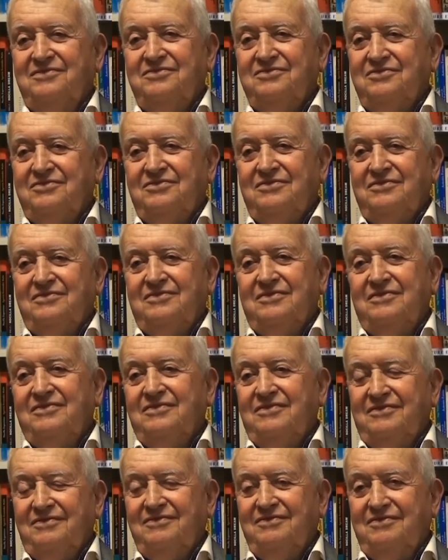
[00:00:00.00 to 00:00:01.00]
euh, Le
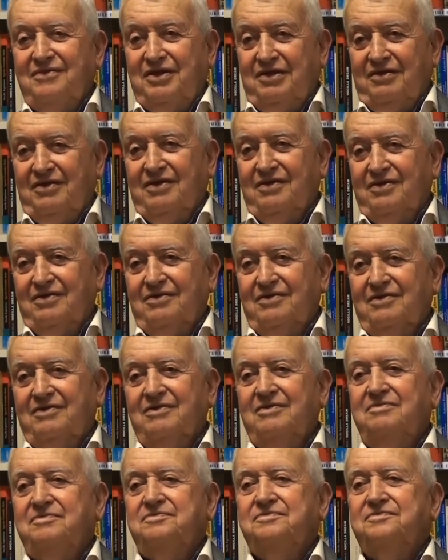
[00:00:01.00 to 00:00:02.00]
chemin de mai
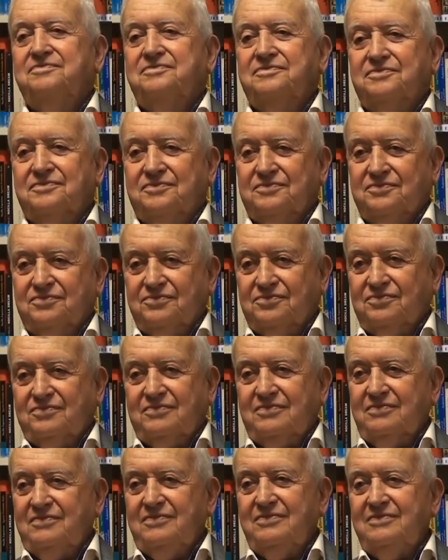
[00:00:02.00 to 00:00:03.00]
68, un ouvrage qui est
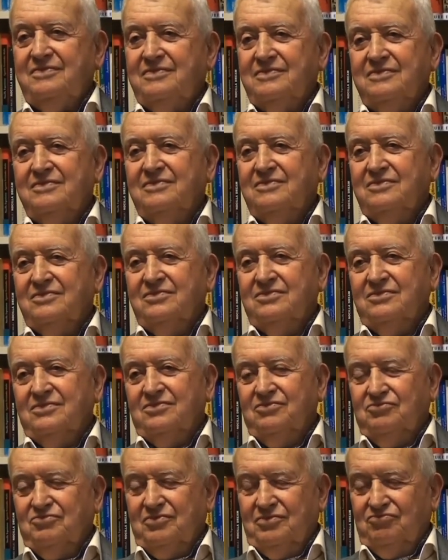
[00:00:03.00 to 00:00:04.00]
paru aux
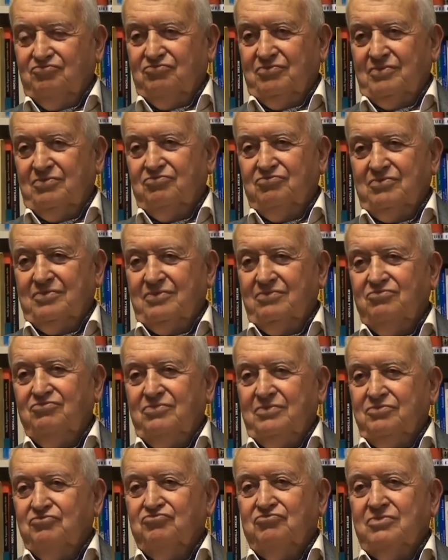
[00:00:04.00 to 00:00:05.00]
éditions L'Armatan.
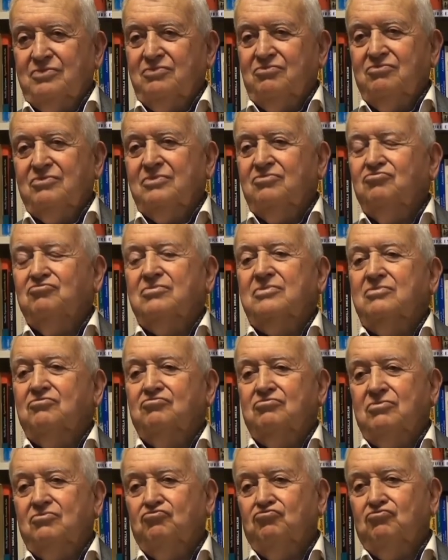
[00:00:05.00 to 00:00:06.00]
Avant
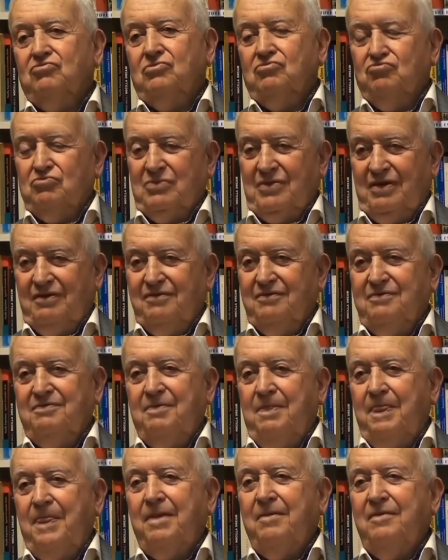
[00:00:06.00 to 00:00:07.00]
d'attaquer le vif du
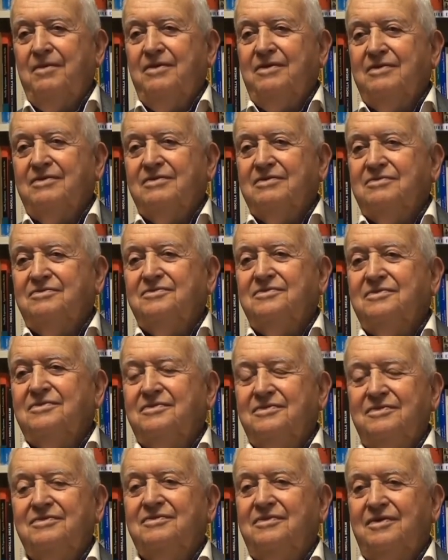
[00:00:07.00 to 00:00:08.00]
sujet,
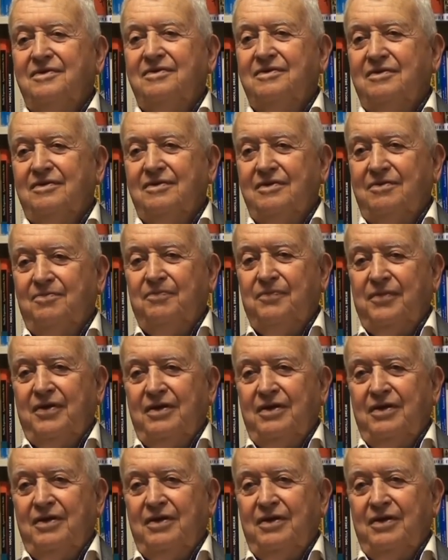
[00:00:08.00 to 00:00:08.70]
pouvez-vous vous présenter